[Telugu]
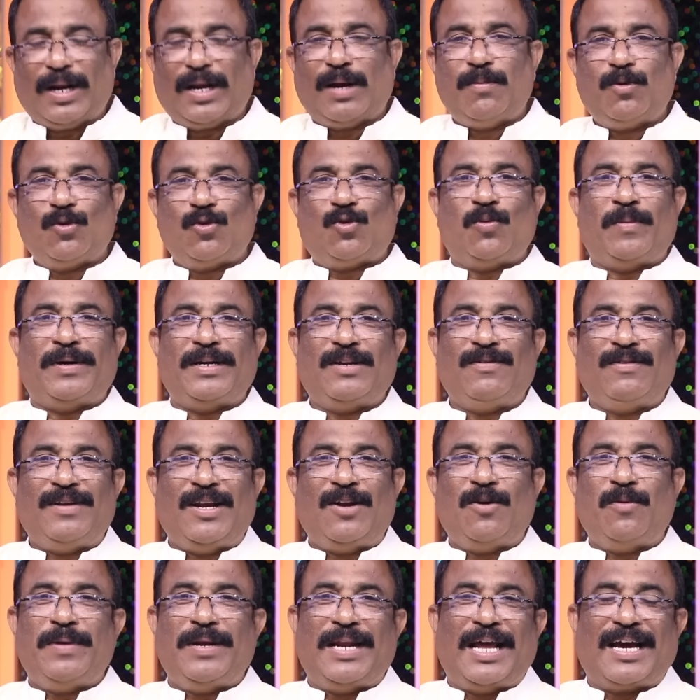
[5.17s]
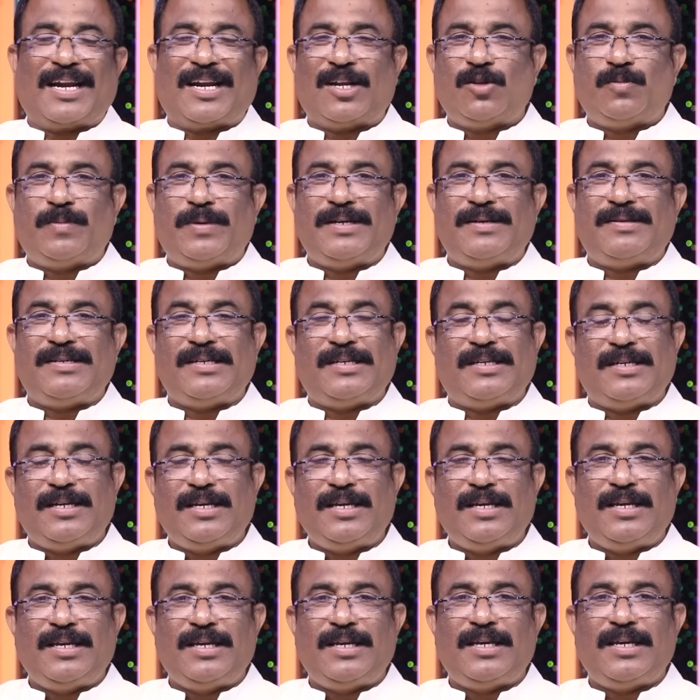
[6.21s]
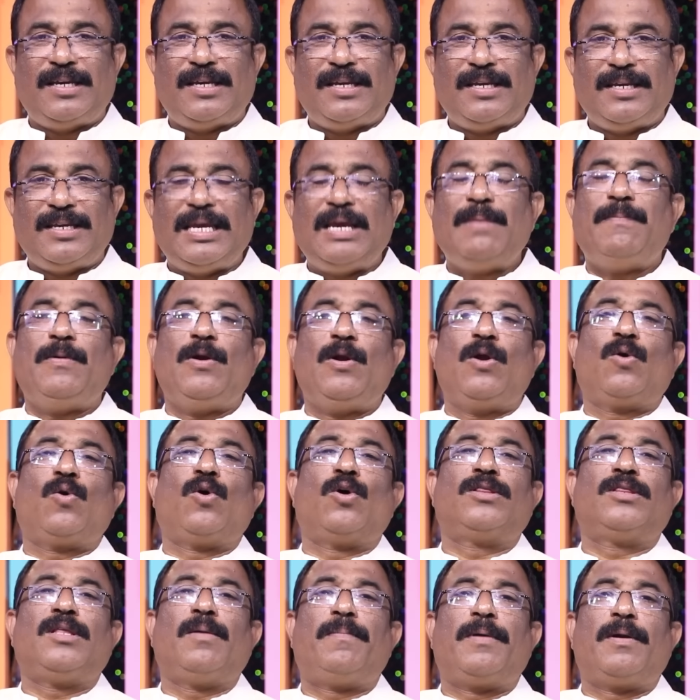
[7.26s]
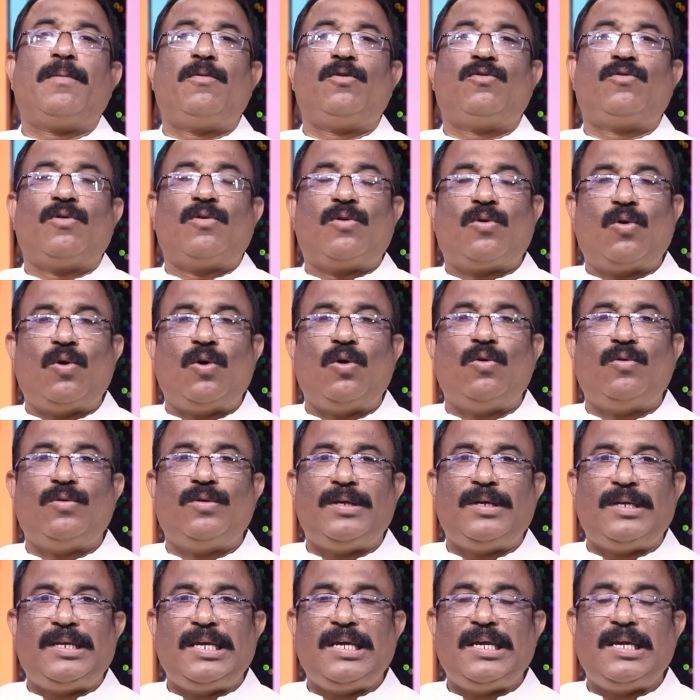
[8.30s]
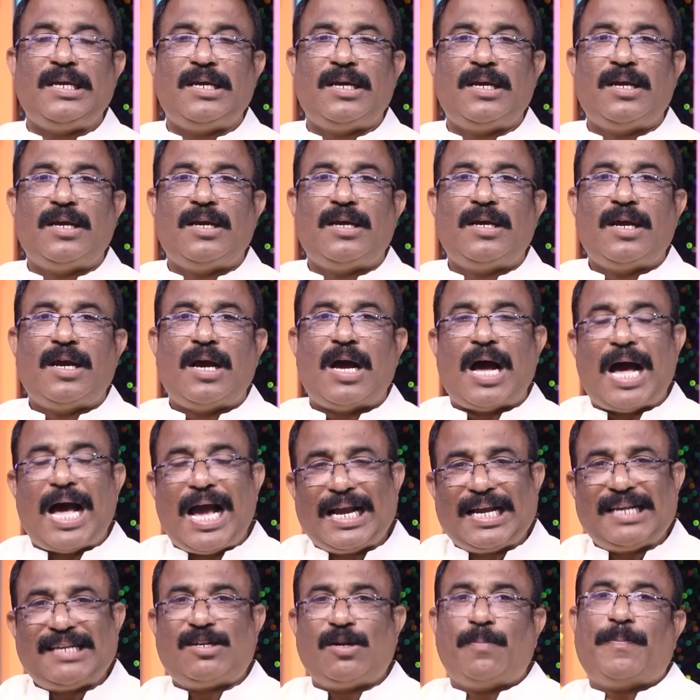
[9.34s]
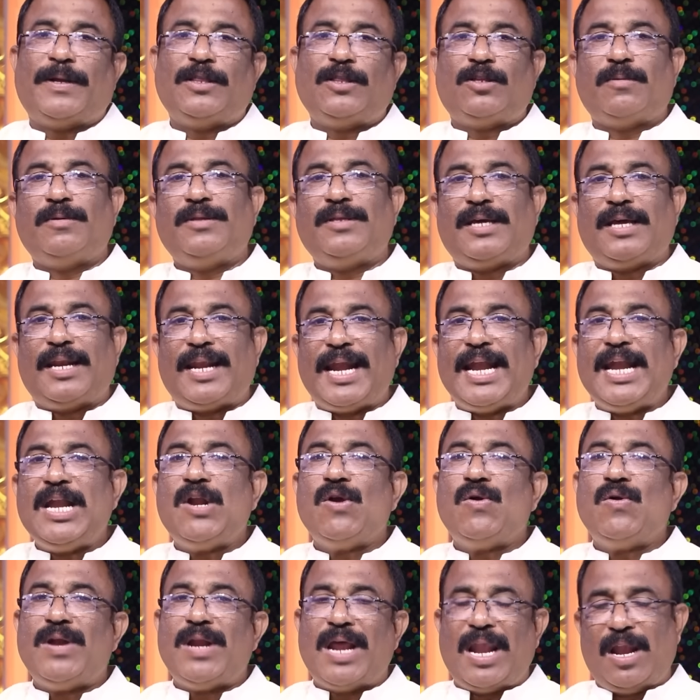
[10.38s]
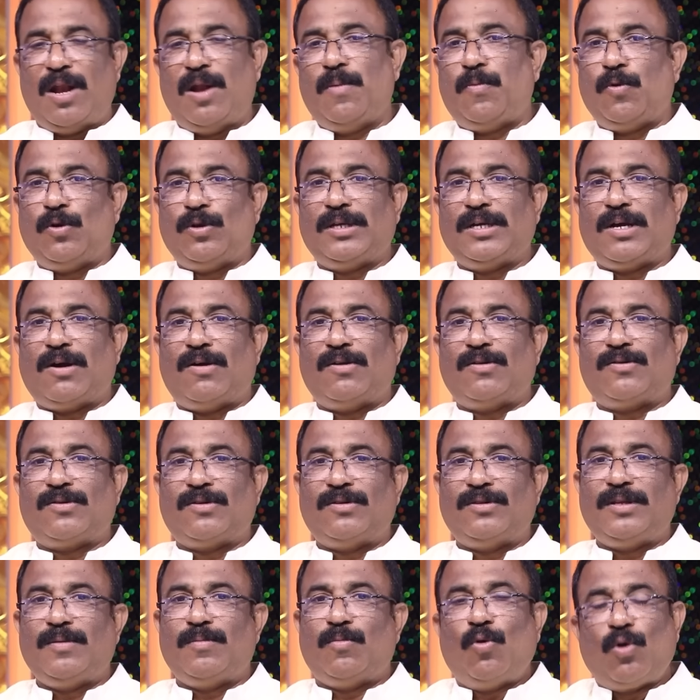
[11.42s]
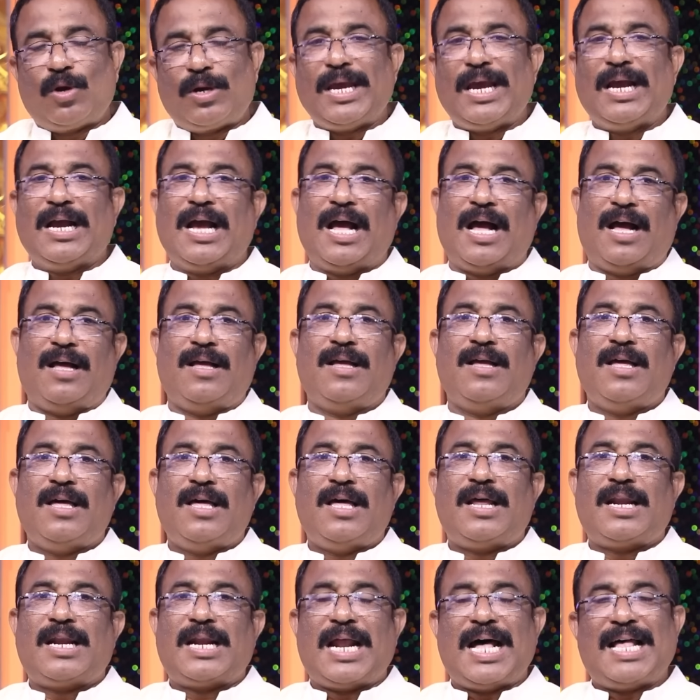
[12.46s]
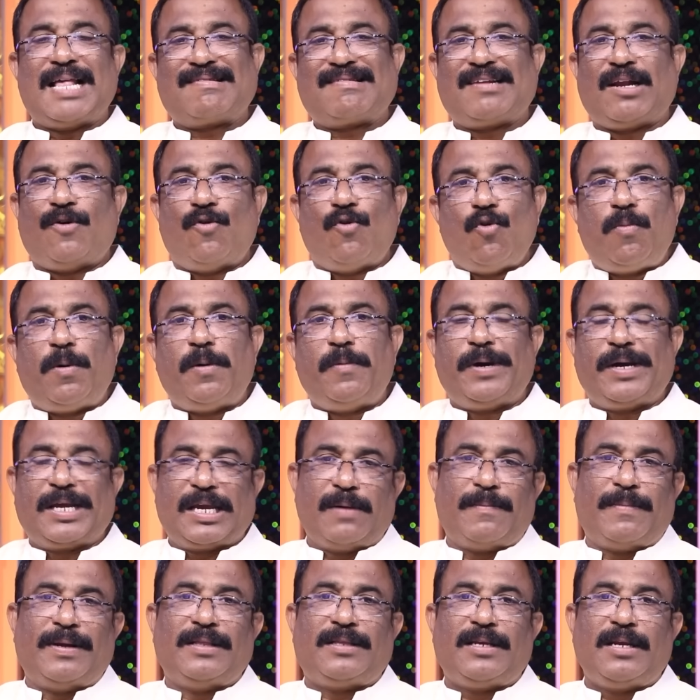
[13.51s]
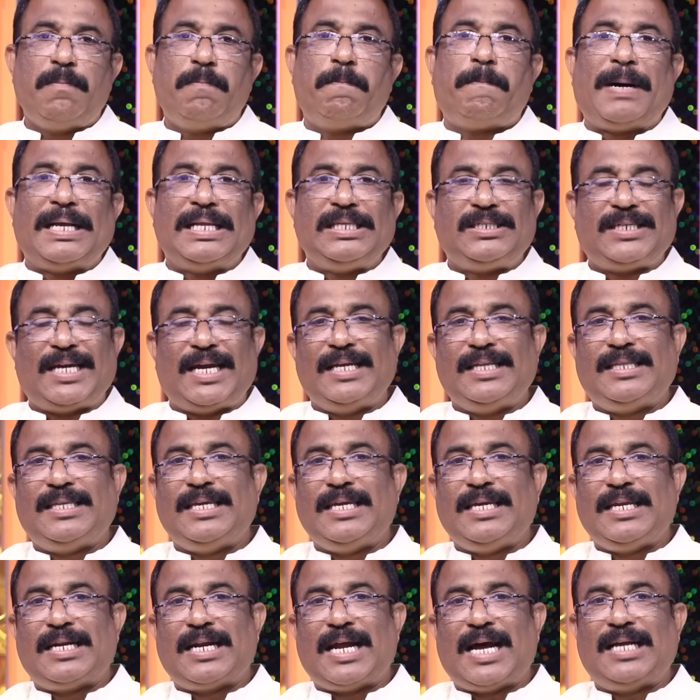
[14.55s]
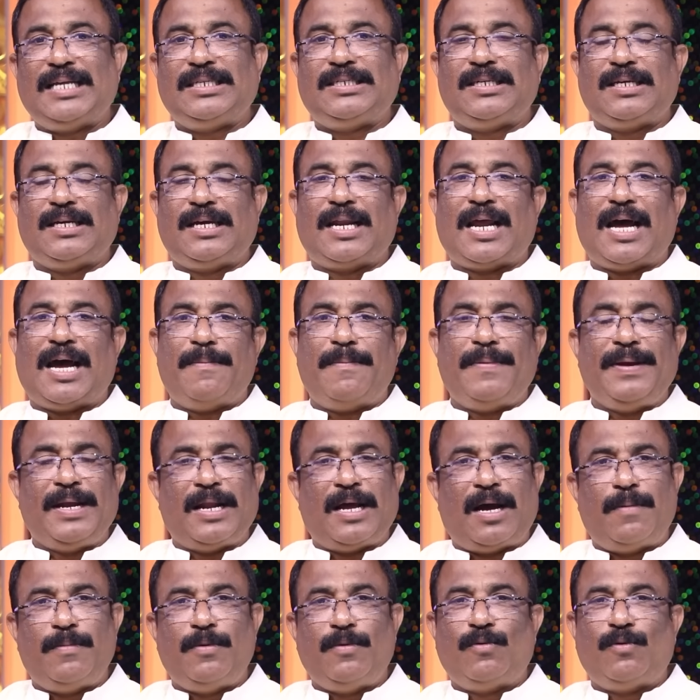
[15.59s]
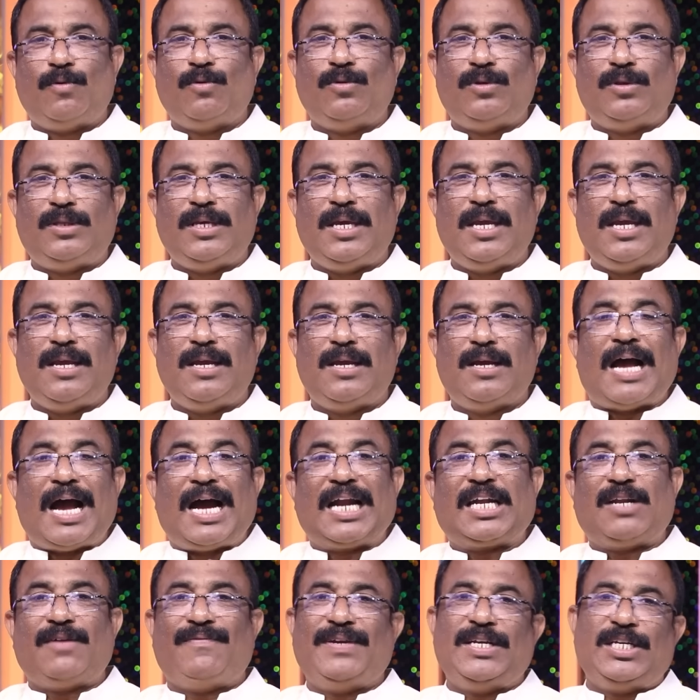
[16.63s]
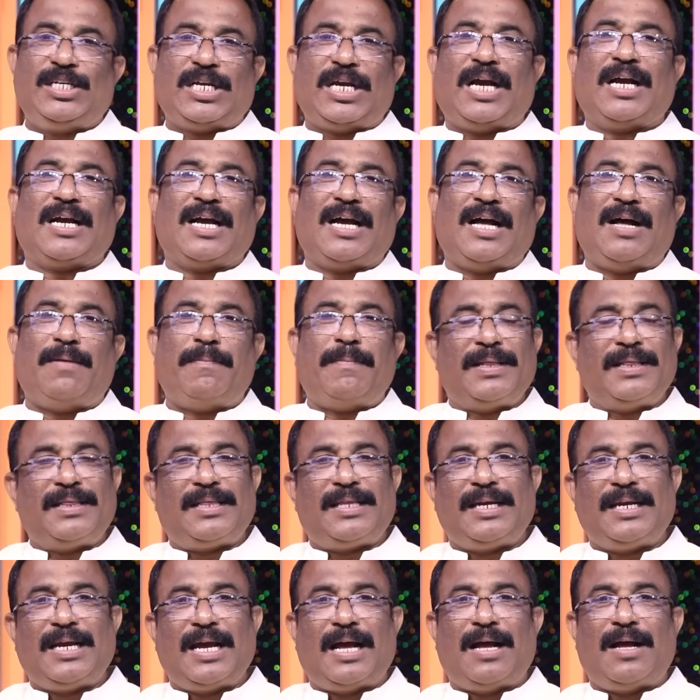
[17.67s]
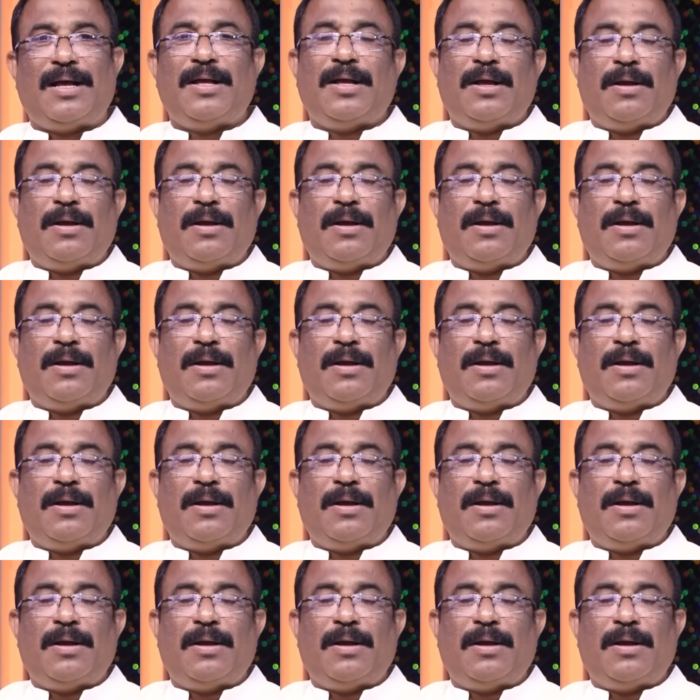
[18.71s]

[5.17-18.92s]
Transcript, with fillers: వెల్కమ్ టు సుమన్ టీవీ నేను మీ నాగరాజ్ బైర్ సిటీని ఏపీలో కొత్త ప్రభుత్వం కొలువు తీరి ఆగస్టు పంతొమ్మిదికి రెండు నెలలు పూర్తి కావాల్సింది ముఖ్యంగా రాష్ట్ర ఉప ముఖ్యమంత్రి పంచాయతీరాజ్ గ్రామీణాభివృద్ధి అటవీ శాఖ మంత్రిగా